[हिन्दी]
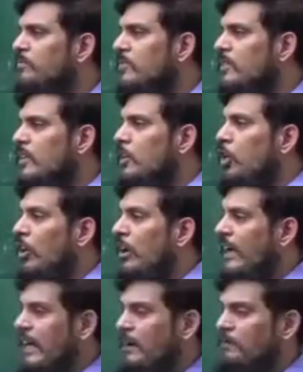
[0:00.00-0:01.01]
और अगर
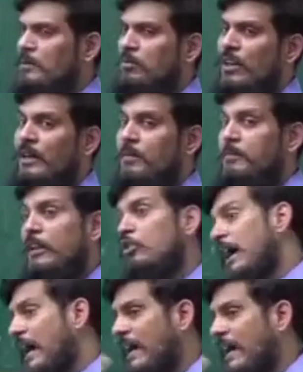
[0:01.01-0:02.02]
आपने बोला मेरे को आ
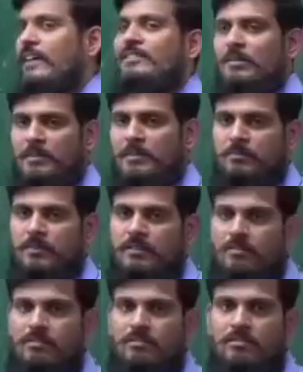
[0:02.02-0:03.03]
गया समझ
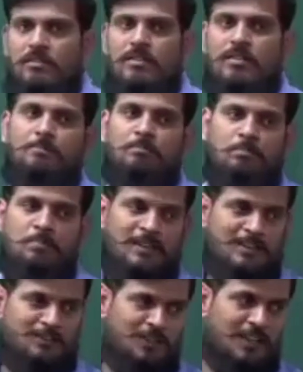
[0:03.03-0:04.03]
में अरे फिर तो
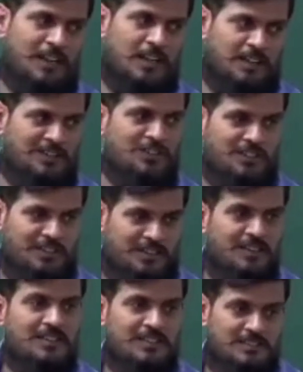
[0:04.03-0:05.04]
यार आना ही चाहिए ना
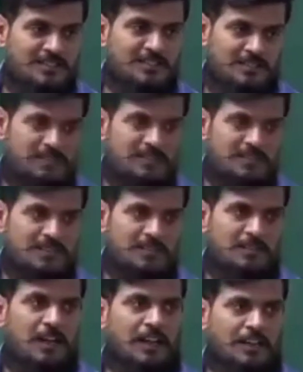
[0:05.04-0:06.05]

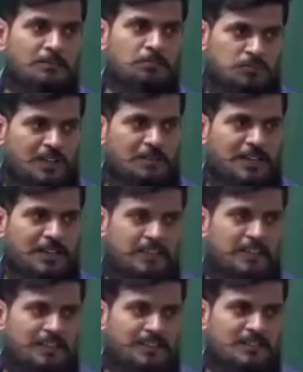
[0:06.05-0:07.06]
अरे सही बात है या नहीं
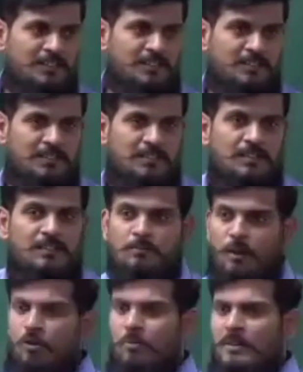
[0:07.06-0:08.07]

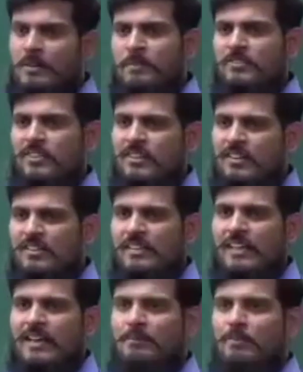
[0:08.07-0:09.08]
बाहुबली पिक्चर देखी थी
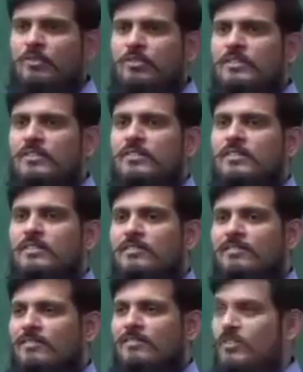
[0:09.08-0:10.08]
आप लोगों
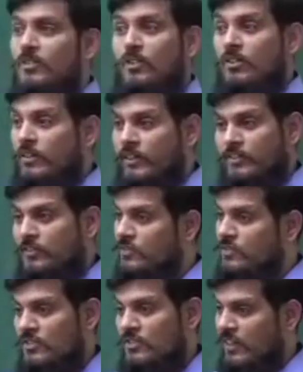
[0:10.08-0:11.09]
ने एक एक
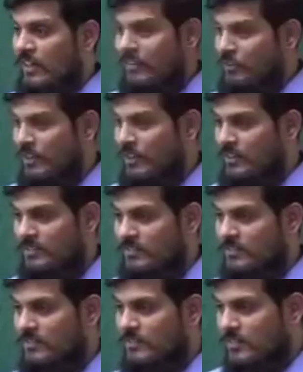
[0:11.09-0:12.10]
चीज याद होगा
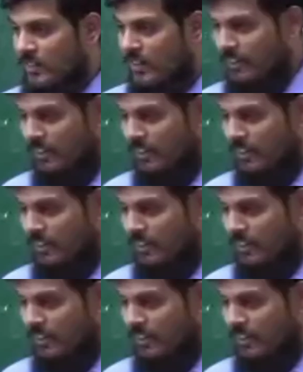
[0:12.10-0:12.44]
हाँ या ना